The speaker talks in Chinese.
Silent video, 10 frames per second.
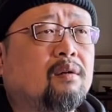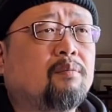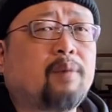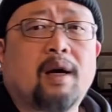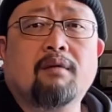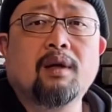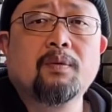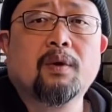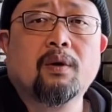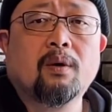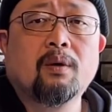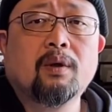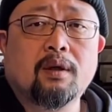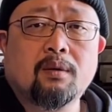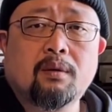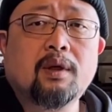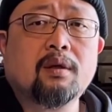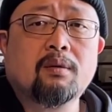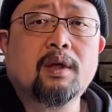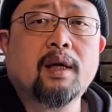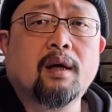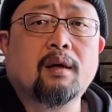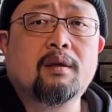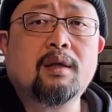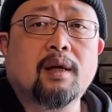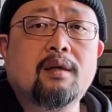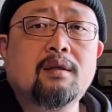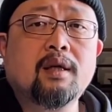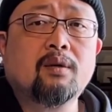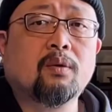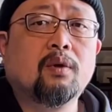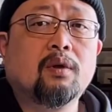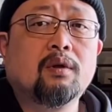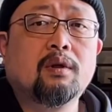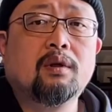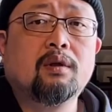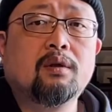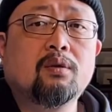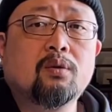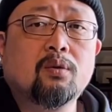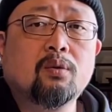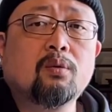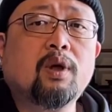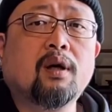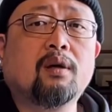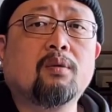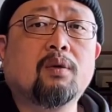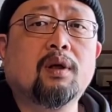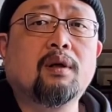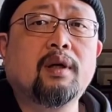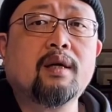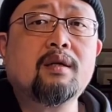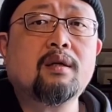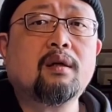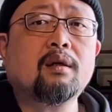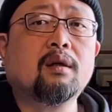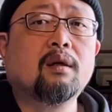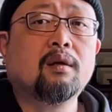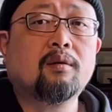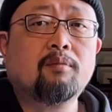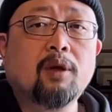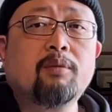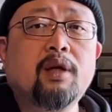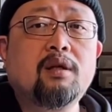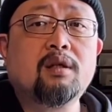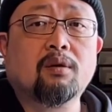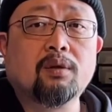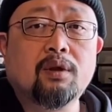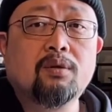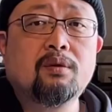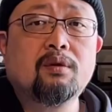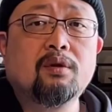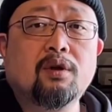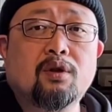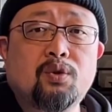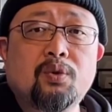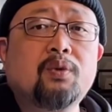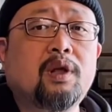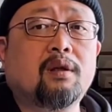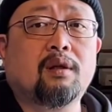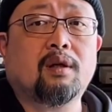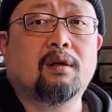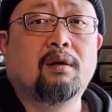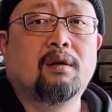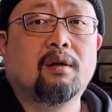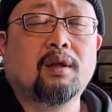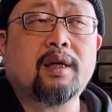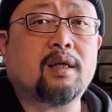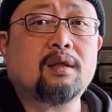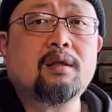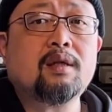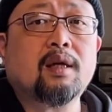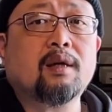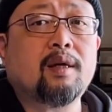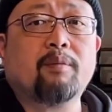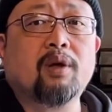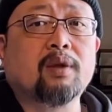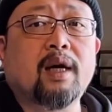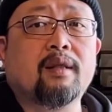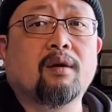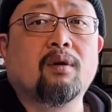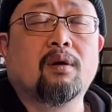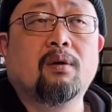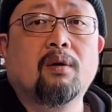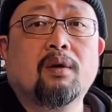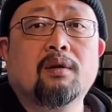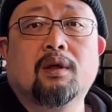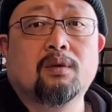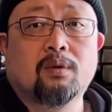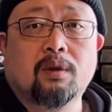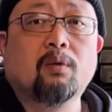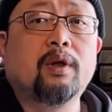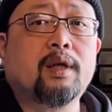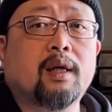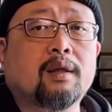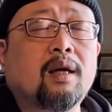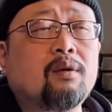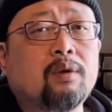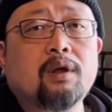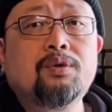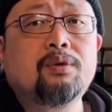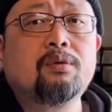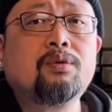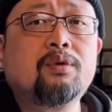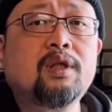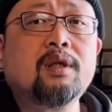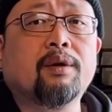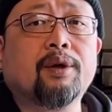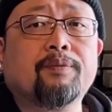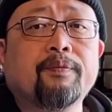百万左右，也就是也就是这样了，而且还是这种呃。对很多人而言，是一个梦寐以求的呃居住地的地儿，它也经济上也没有太糟糕，那就都会这样。它有一个聚集效应。